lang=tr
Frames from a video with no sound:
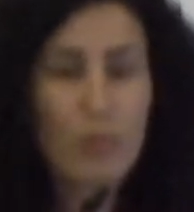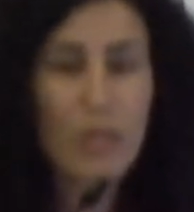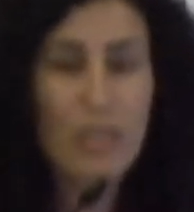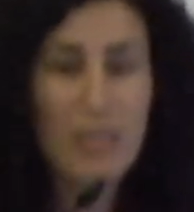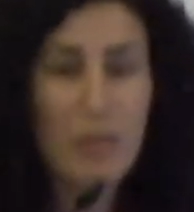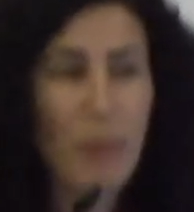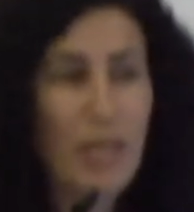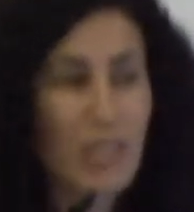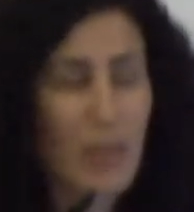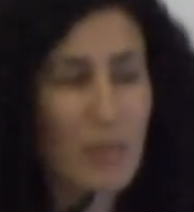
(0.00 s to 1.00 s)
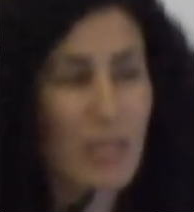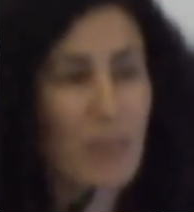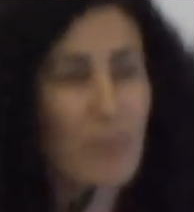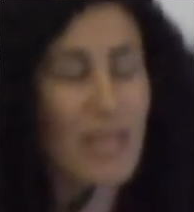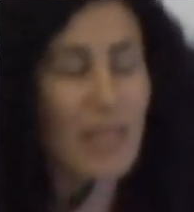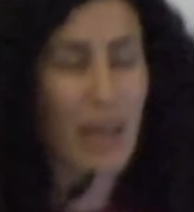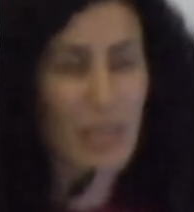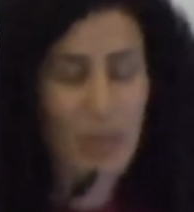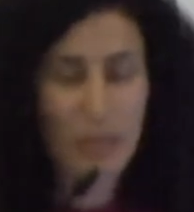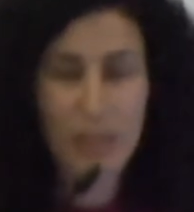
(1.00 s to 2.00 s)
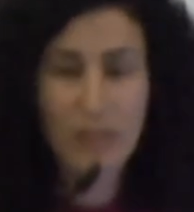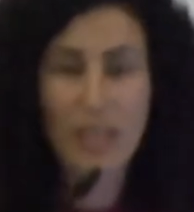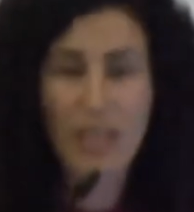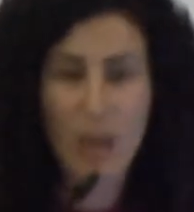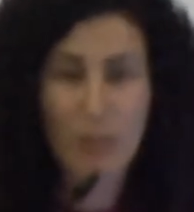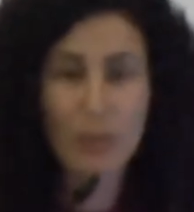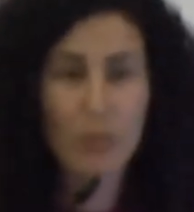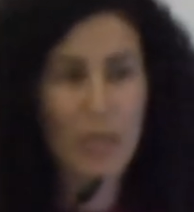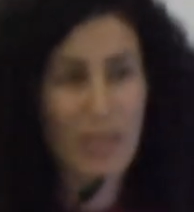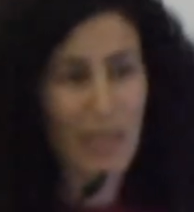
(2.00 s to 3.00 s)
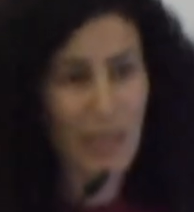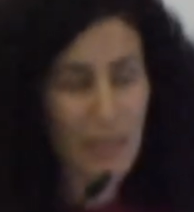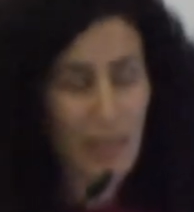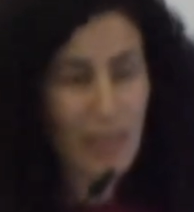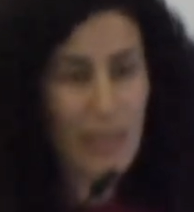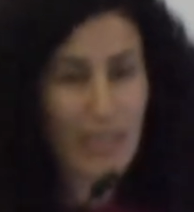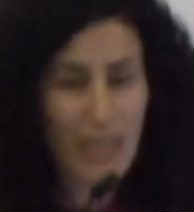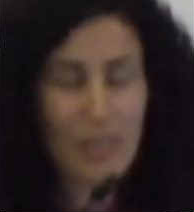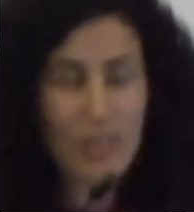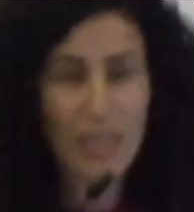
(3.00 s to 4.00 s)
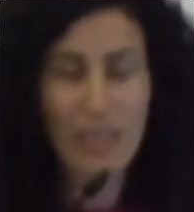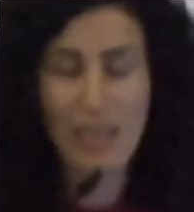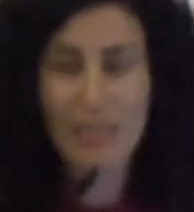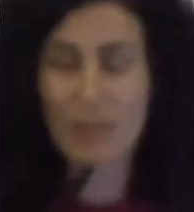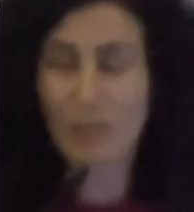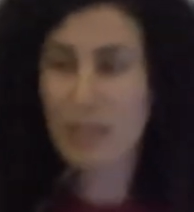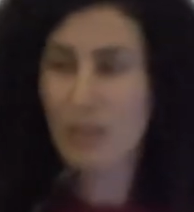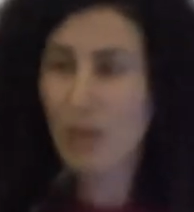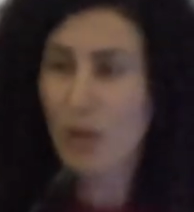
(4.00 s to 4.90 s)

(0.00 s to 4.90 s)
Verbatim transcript: sürecinde başka bir kimliğe karşıtlık ve rekabet üzerinden kendini şekillendirmez.